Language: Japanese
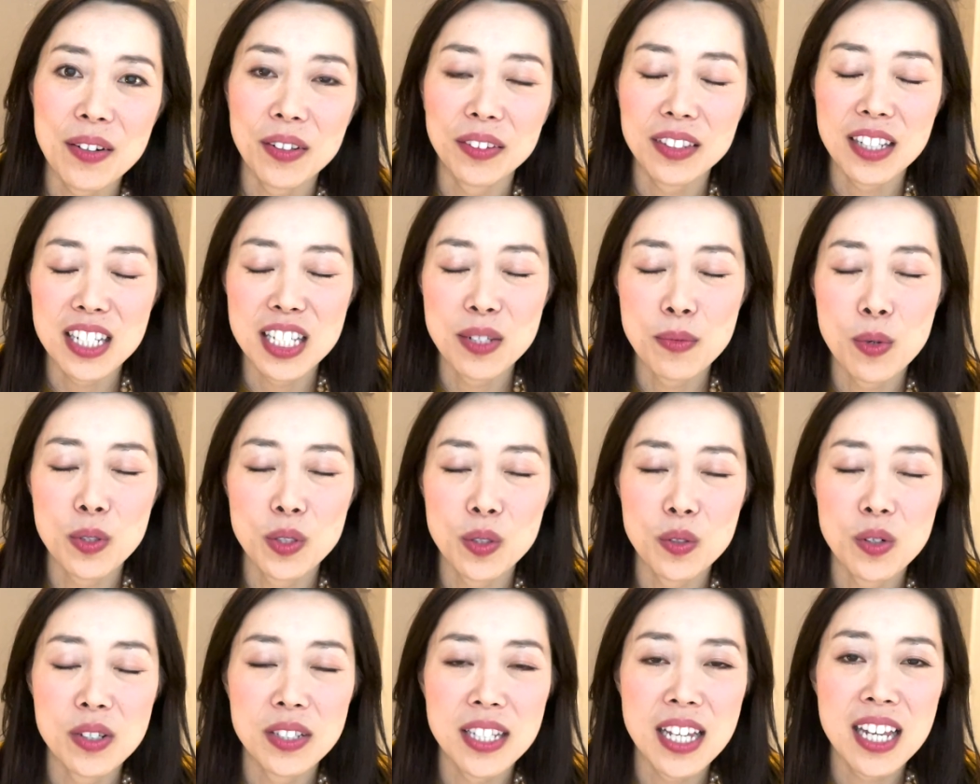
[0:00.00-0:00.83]
私もそ
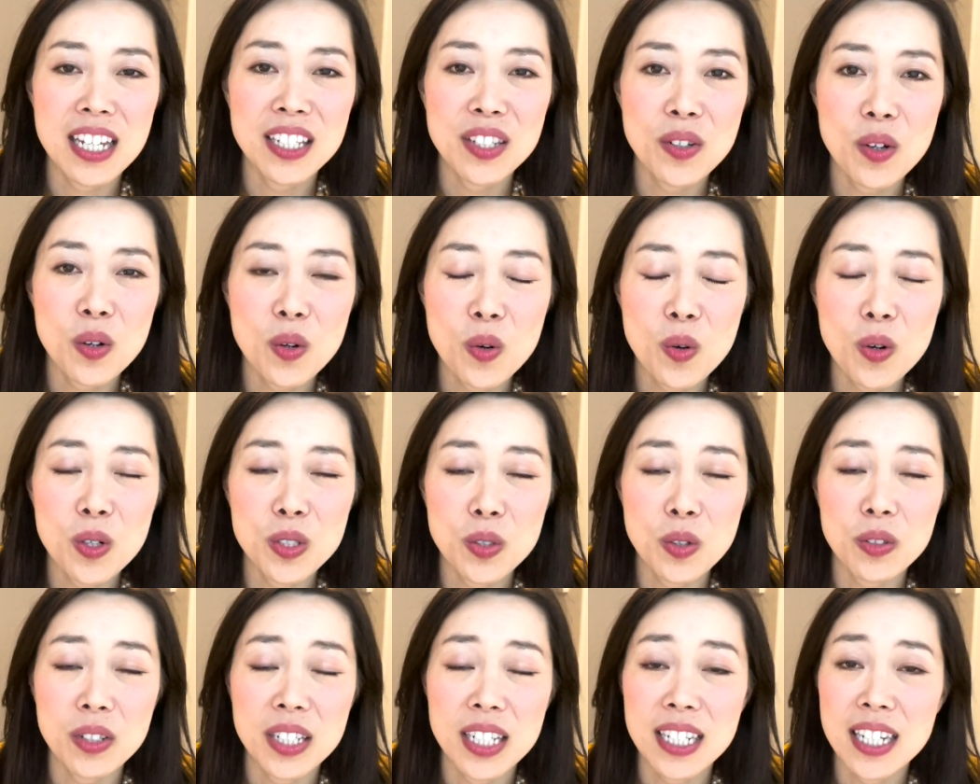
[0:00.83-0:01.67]
の専用工
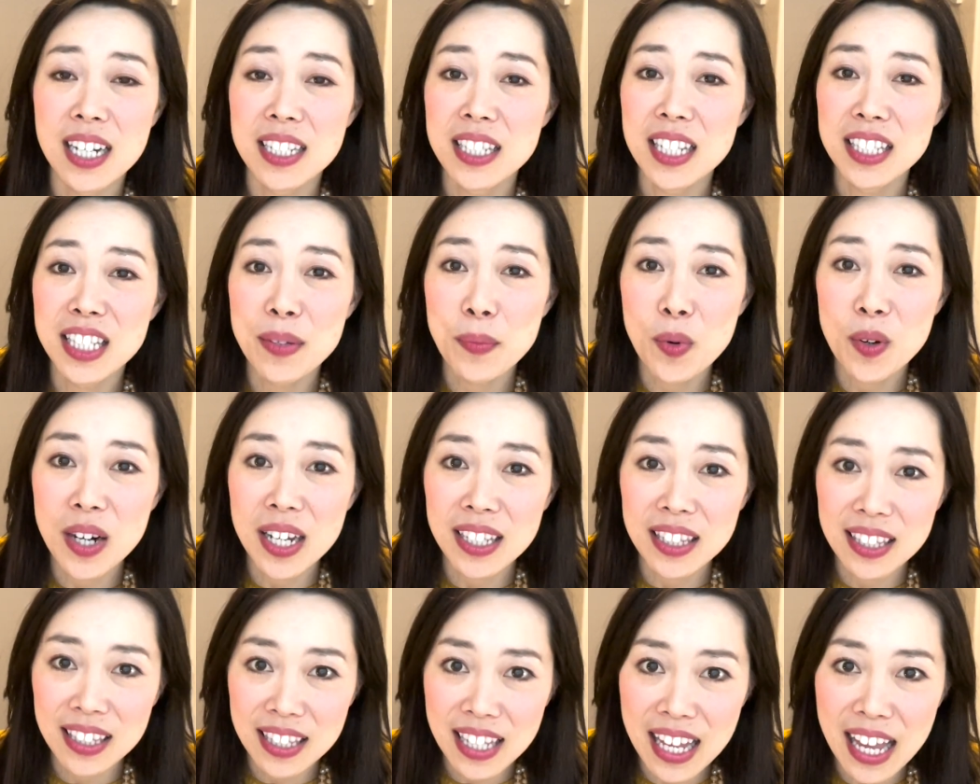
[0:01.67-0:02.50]
場に行かせても
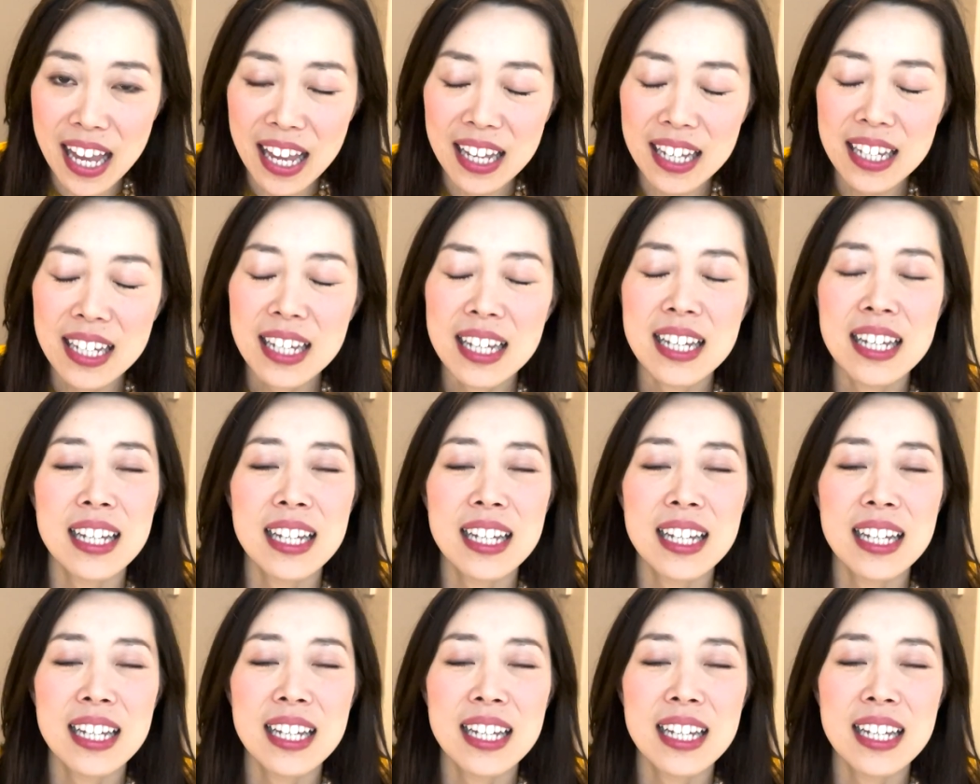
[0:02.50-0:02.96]
らって